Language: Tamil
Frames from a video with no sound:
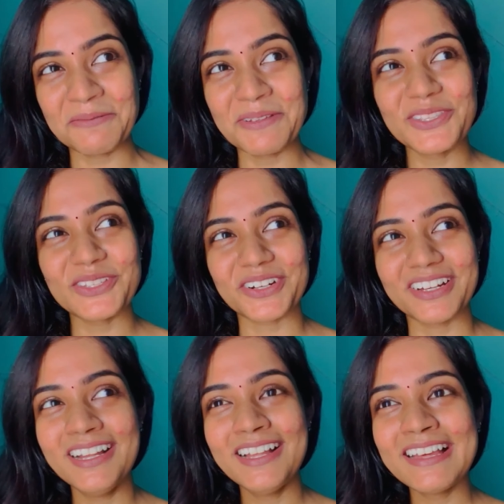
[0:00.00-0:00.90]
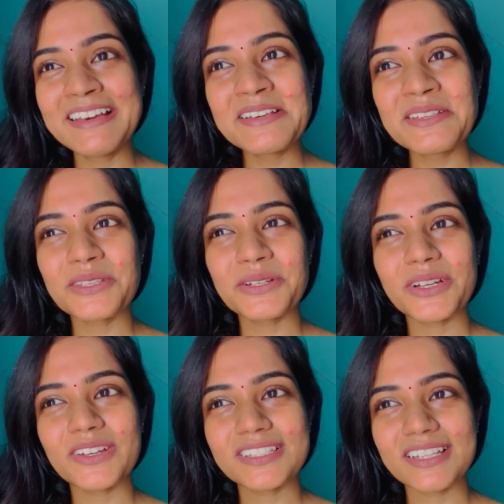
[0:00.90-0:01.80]
அப்படின்னு சொன்னான் ஸோ
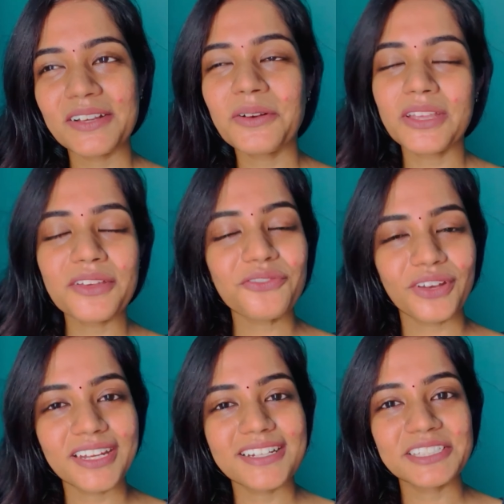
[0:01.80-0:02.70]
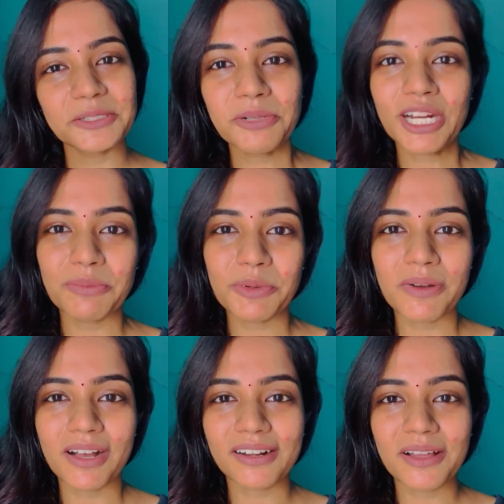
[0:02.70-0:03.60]
ஐ லைக் ஓகே ஃபைன் ஸ்கிரிப்ட் அனுப்பி
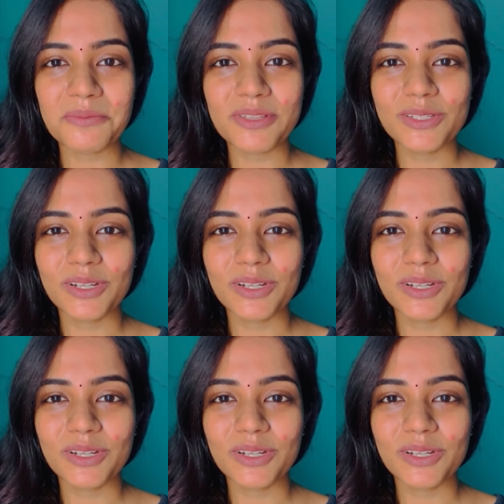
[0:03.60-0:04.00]
பார்க்கலாம் அப்படின்னு